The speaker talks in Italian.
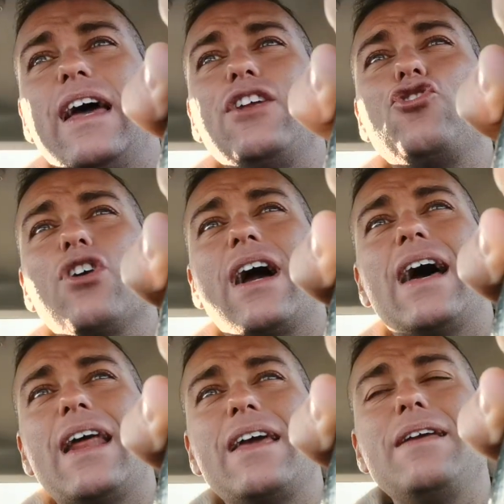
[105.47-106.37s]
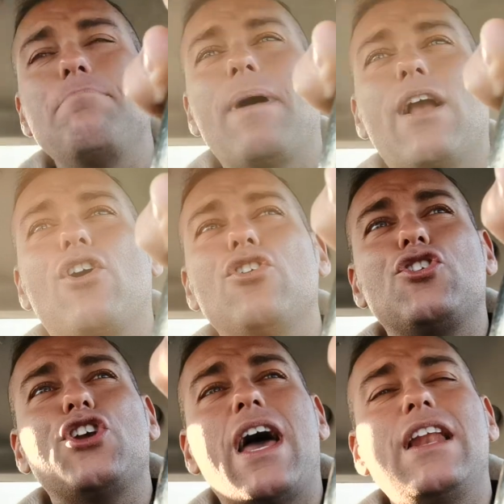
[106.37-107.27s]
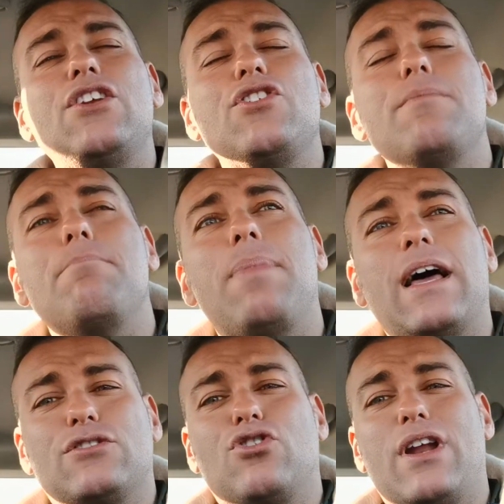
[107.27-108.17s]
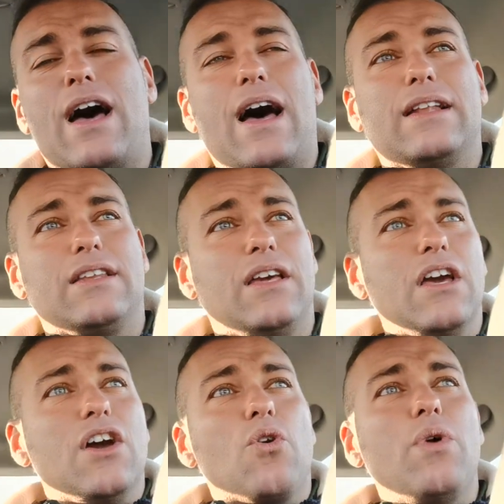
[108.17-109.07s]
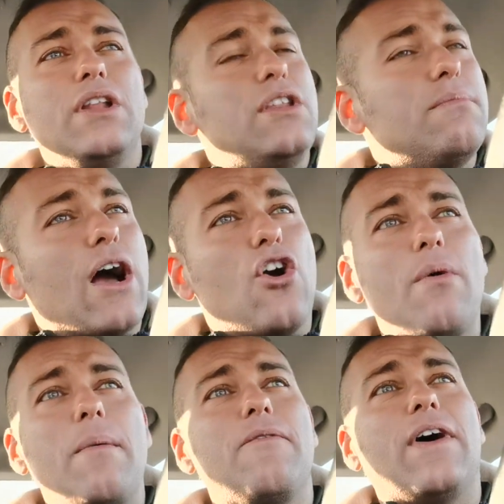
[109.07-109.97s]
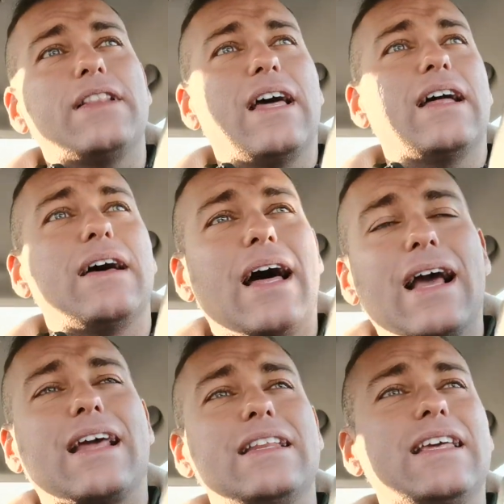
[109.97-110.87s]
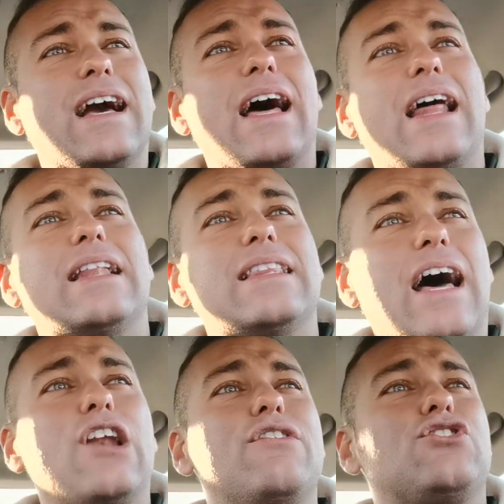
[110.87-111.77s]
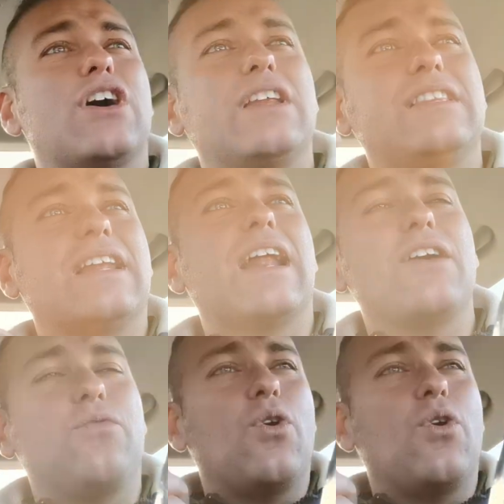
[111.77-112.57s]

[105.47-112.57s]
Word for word: e giocare in palcoscenici blasonati. Quindi, ma come mi fate a, a criticare Andanovic a ritirare